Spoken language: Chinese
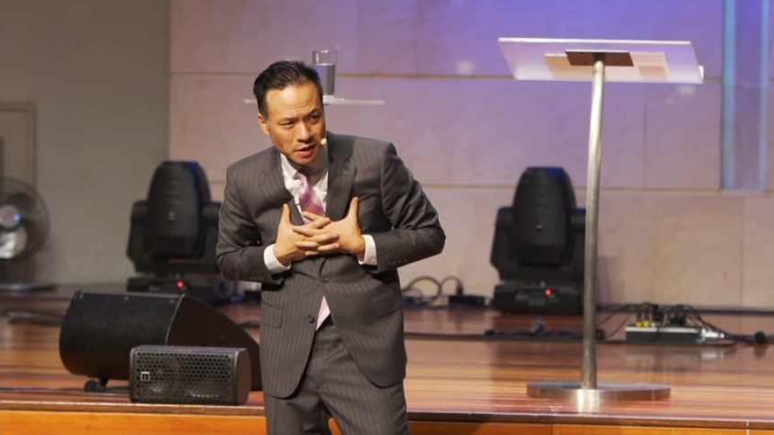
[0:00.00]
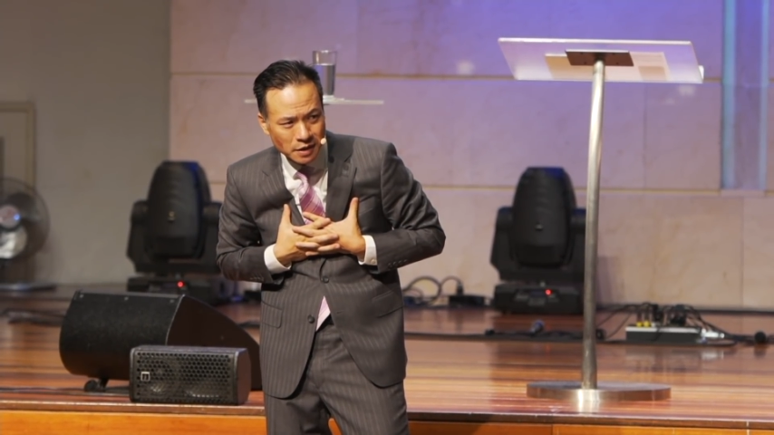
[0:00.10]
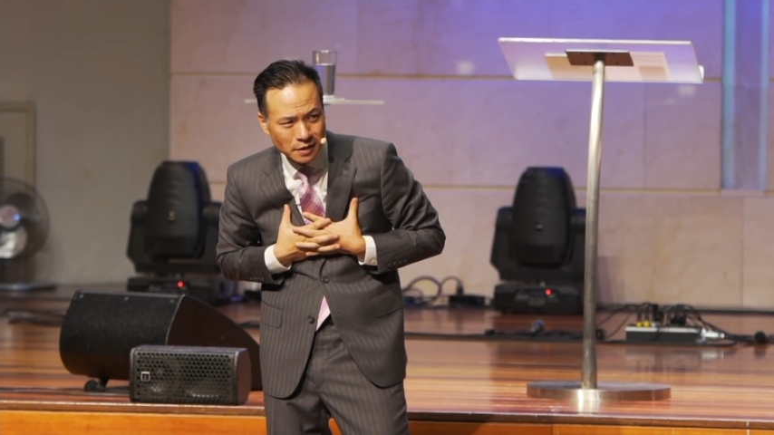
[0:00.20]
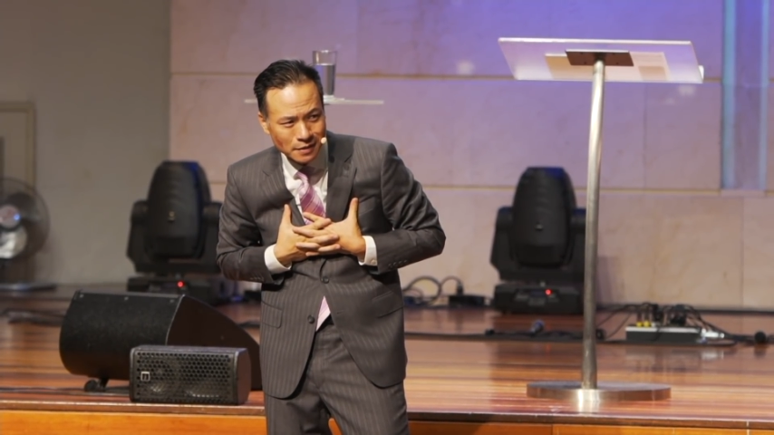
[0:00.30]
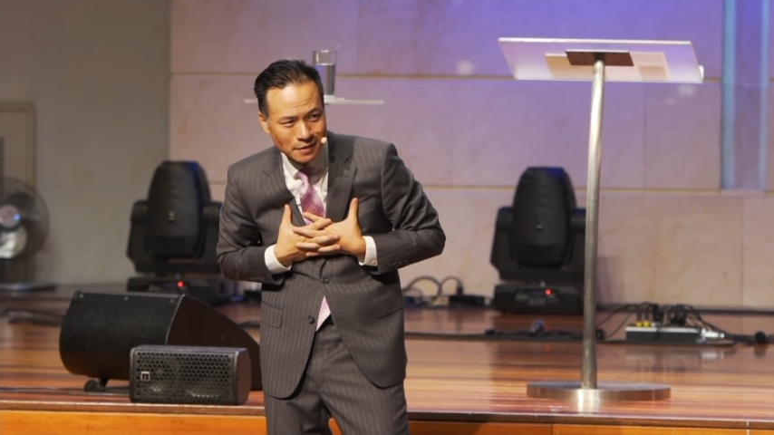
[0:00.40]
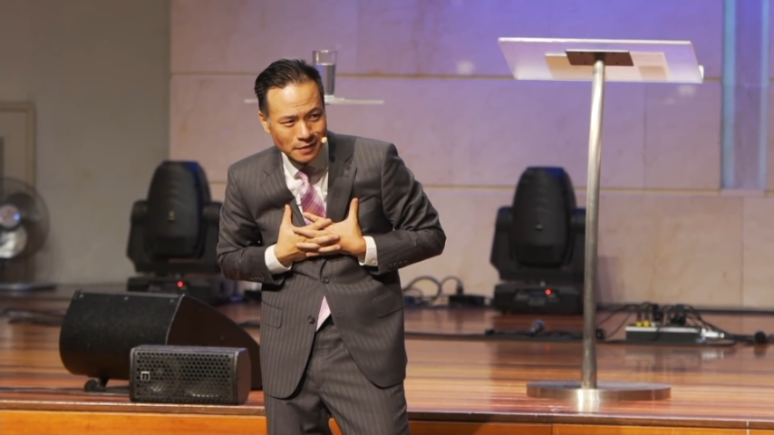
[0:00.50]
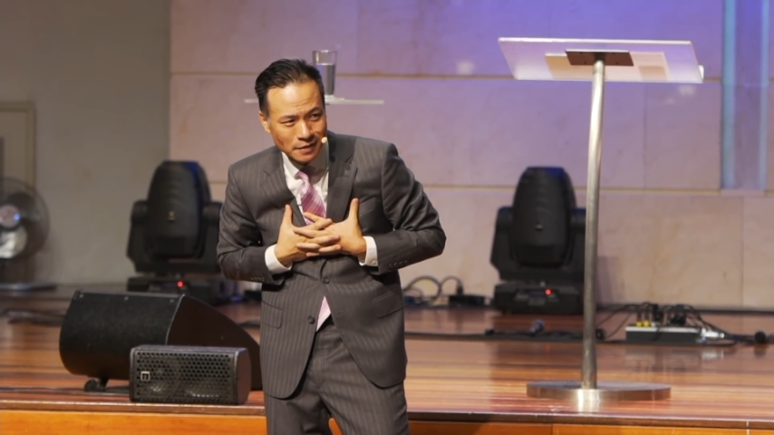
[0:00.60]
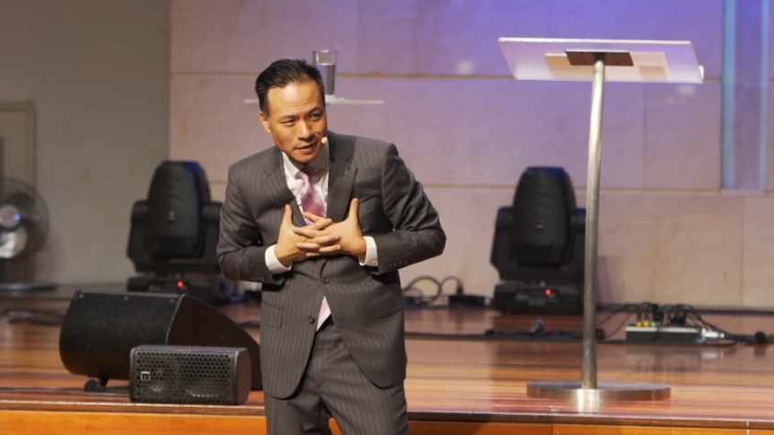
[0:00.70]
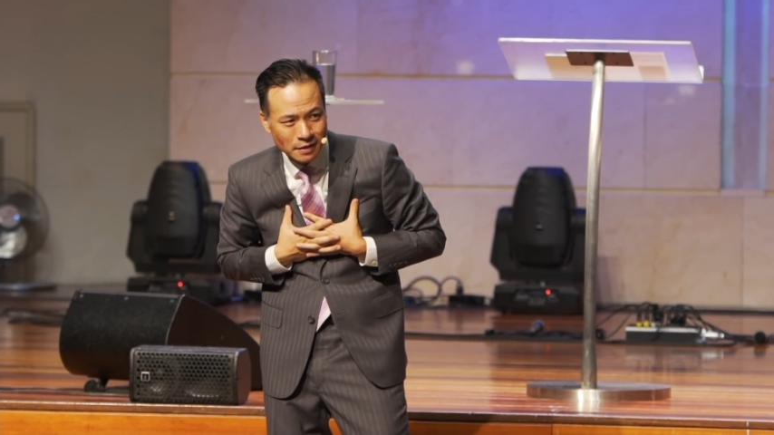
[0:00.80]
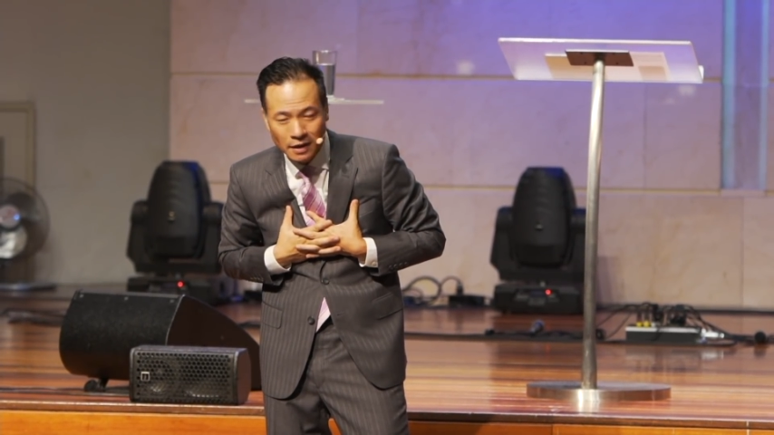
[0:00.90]
定。
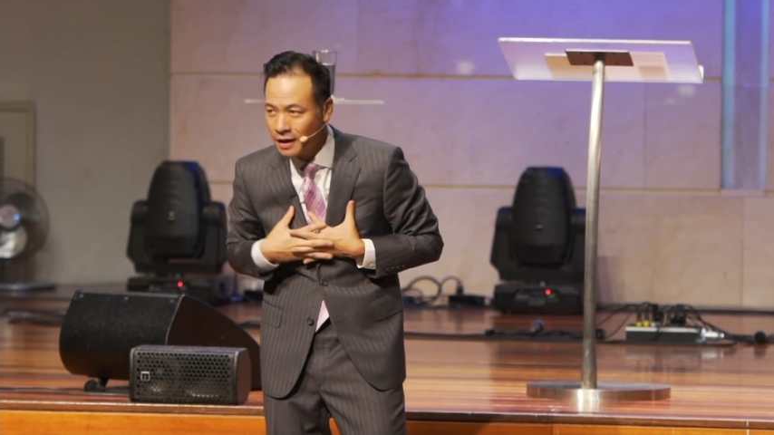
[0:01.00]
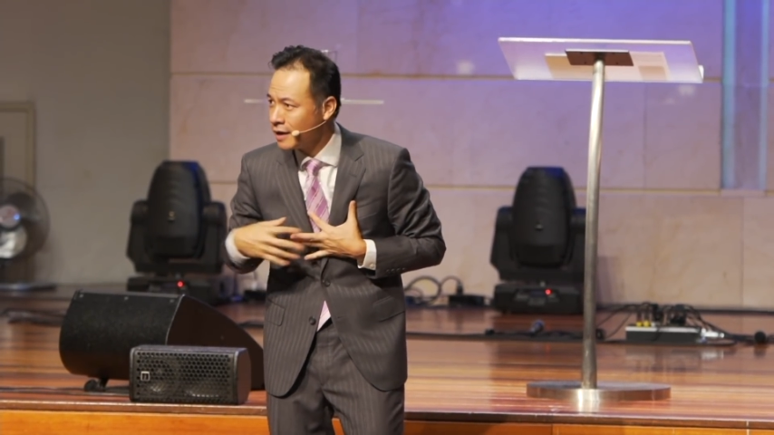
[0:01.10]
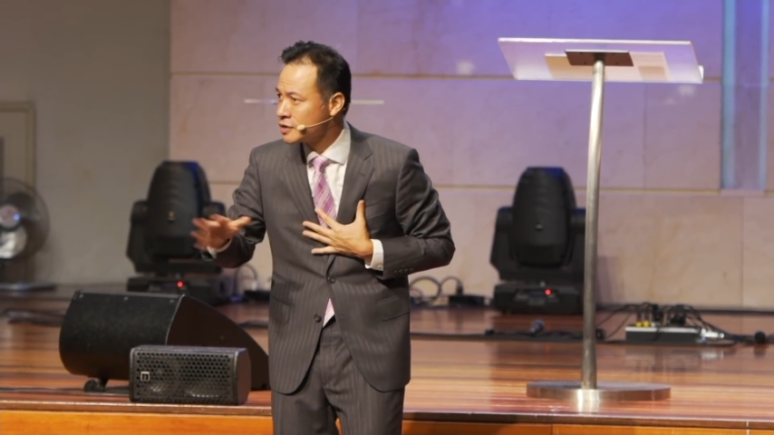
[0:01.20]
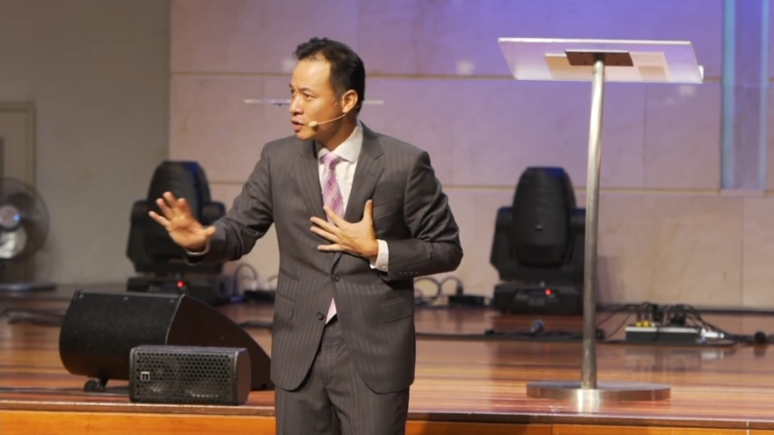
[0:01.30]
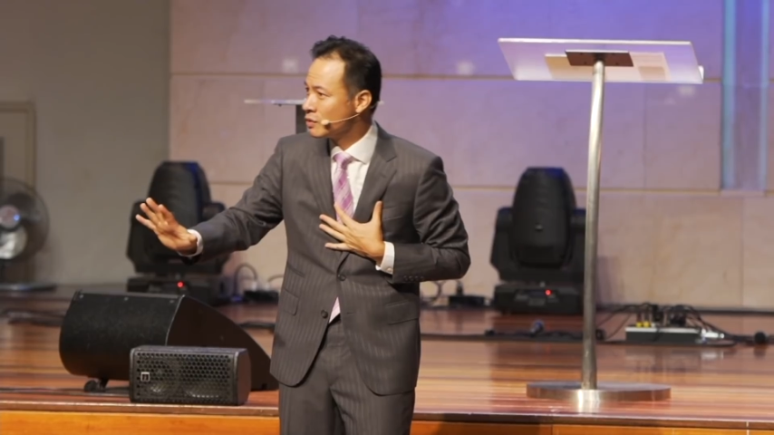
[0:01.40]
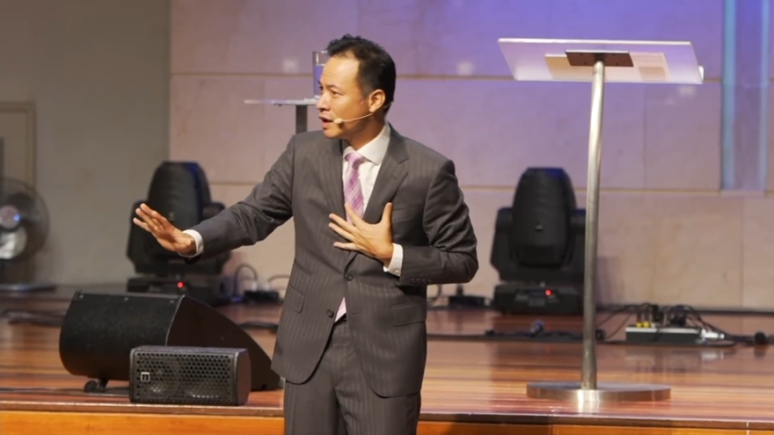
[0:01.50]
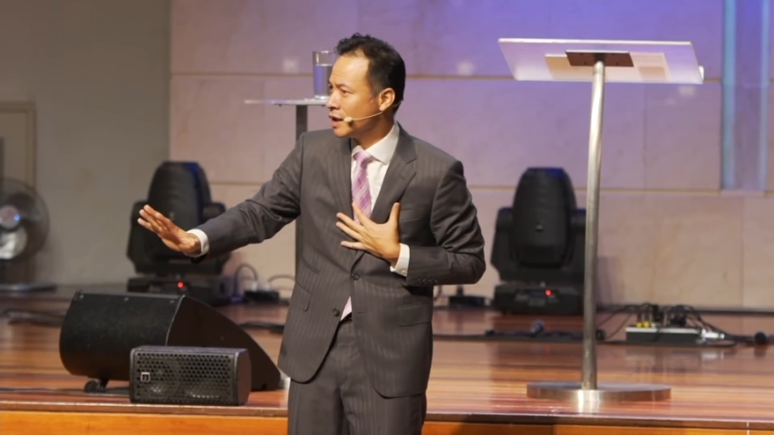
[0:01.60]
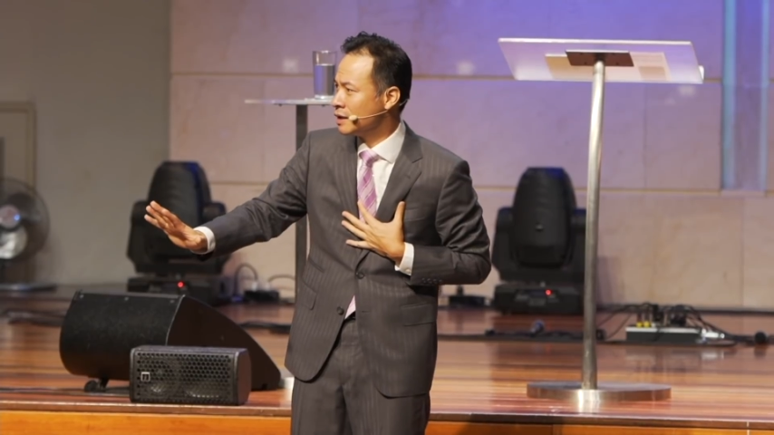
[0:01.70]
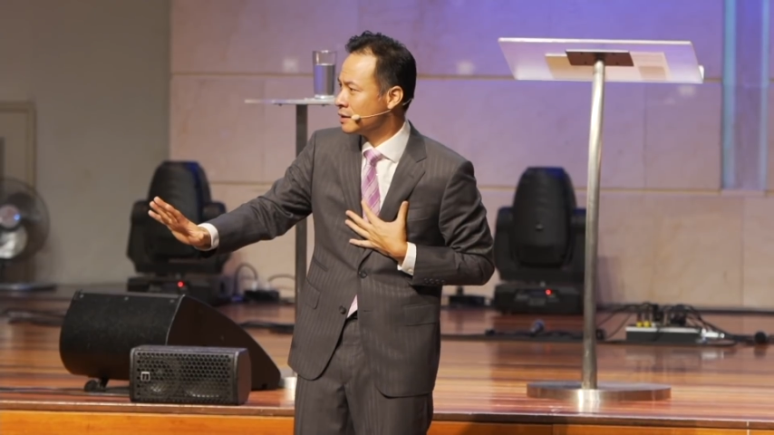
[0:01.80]
It's okay，